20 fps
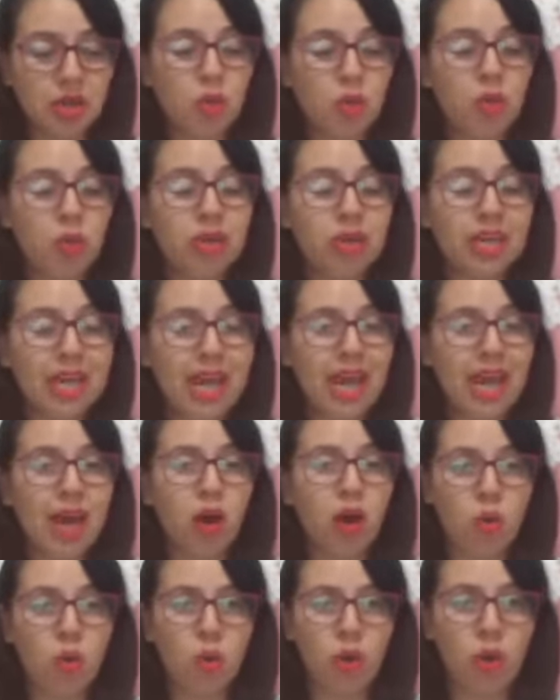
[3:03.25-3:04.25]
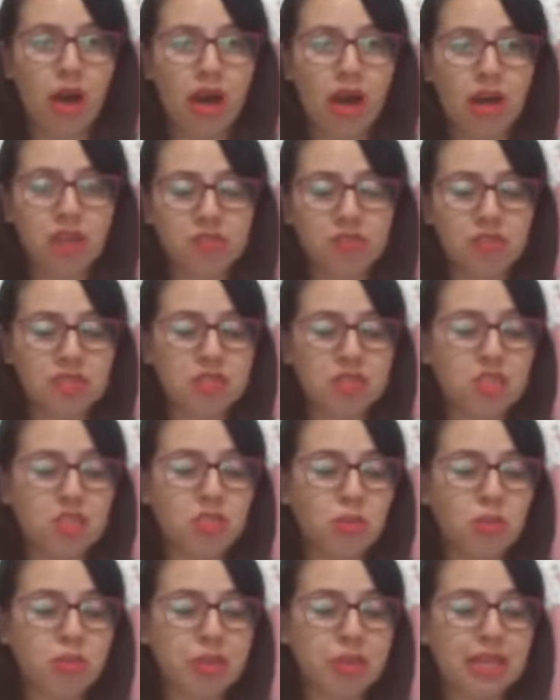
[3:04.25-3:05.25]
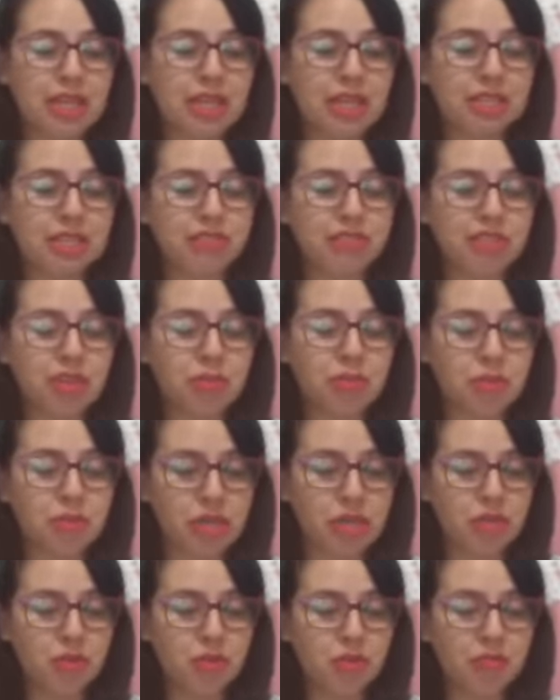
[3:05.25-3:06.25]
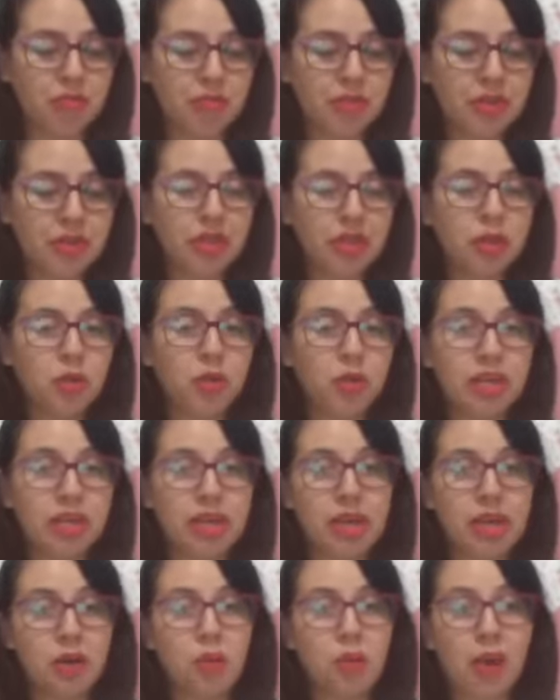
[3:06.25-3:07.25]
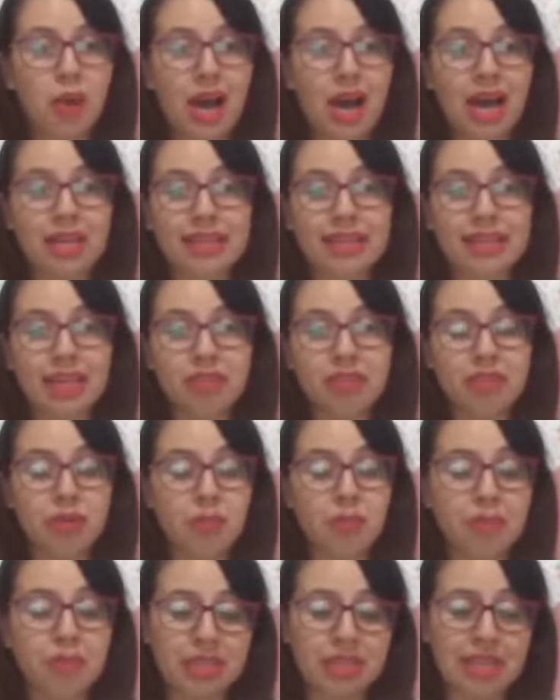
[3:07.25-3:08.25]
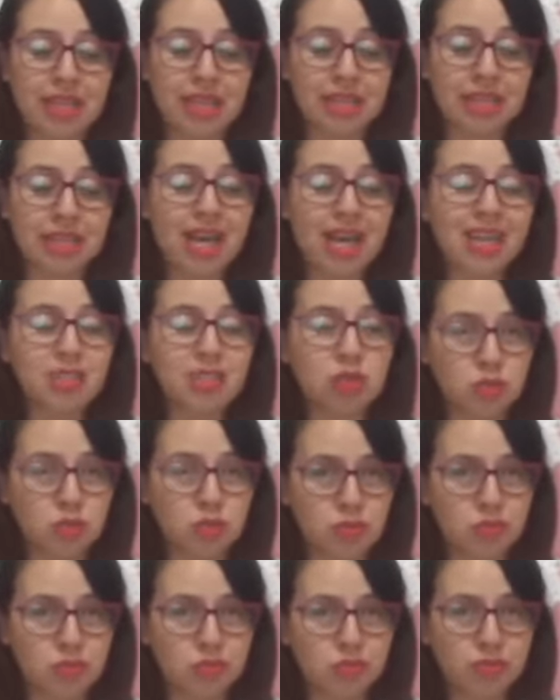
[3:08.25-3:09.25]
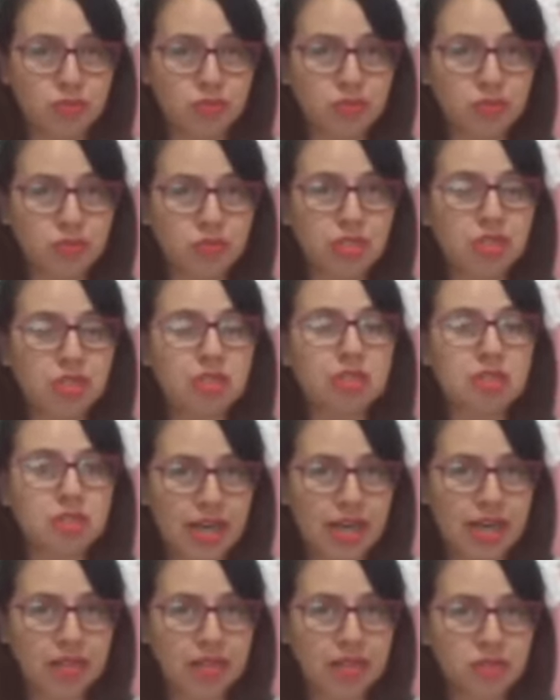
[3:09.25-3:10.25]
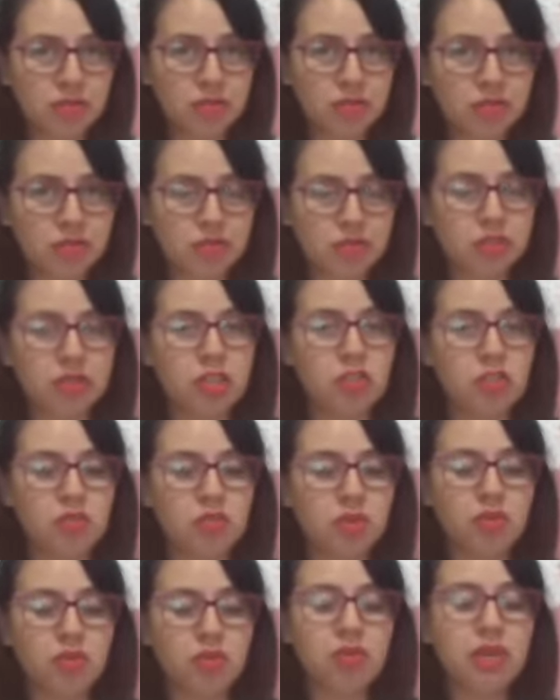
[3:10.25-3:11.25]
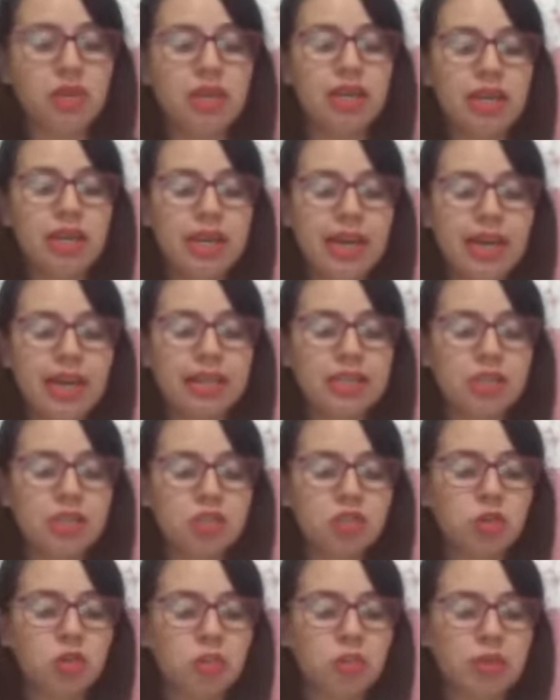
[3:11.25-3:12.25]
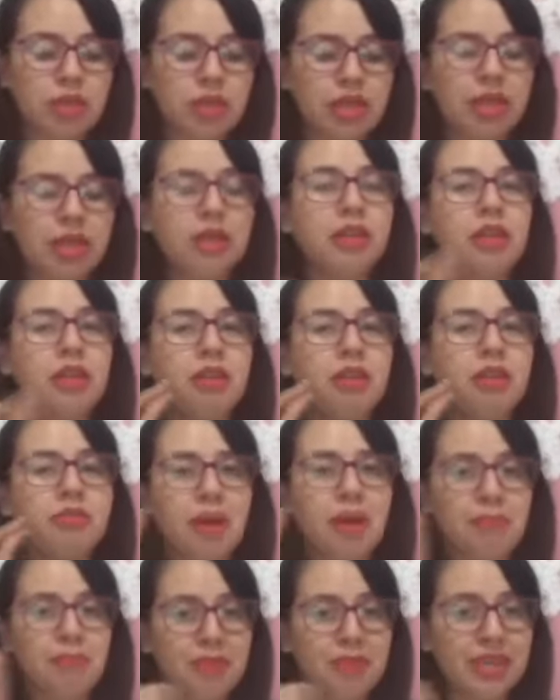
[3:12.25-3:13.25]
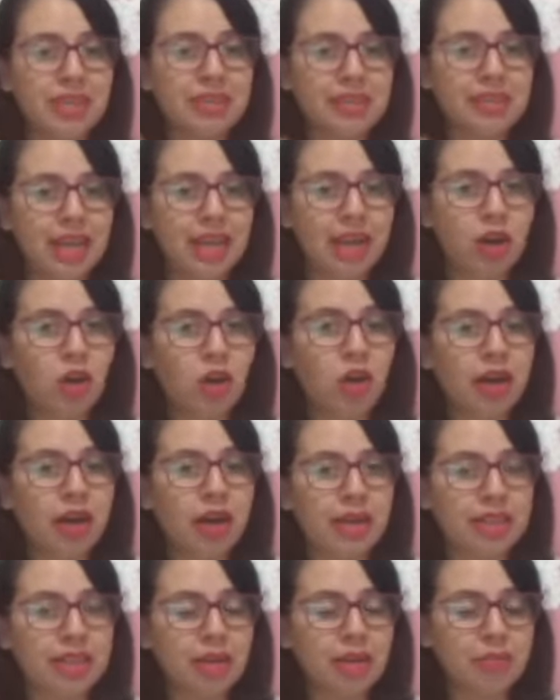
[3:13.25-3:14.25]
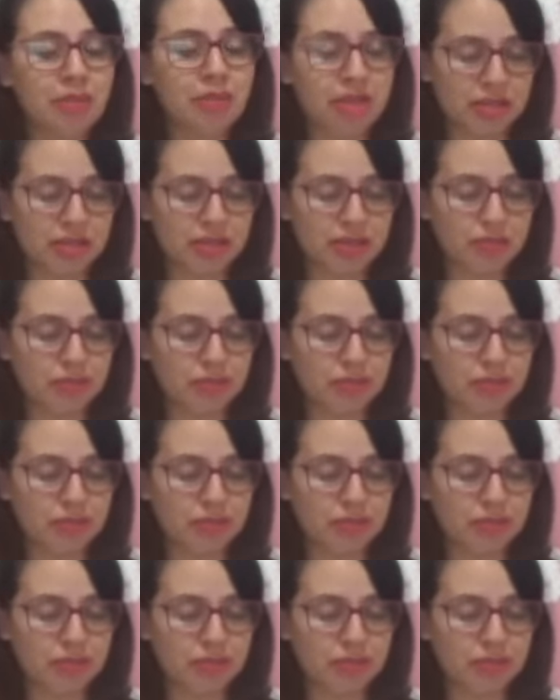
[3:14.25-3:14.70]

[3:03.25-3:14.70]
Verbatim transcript: O que é rua vocês vão pintar de vermelho. E o que é quadra vão pintar de azul. Certo? Vocês vão ler e descobrir e vai pintar corretamente.